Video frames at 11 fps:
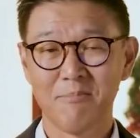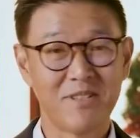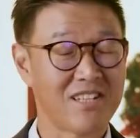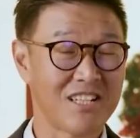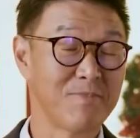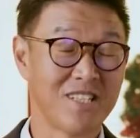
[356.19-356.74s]

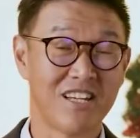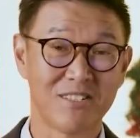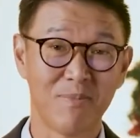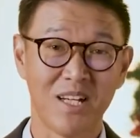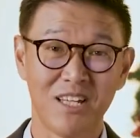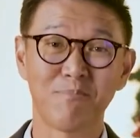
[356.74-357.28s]
bisa menjadi
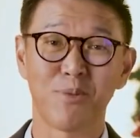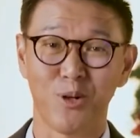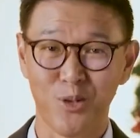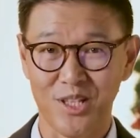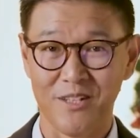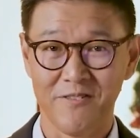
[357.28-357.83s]
semakin
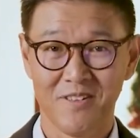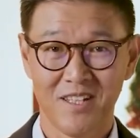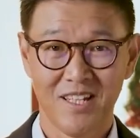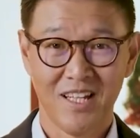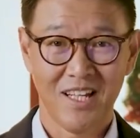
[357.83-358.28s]
produktif.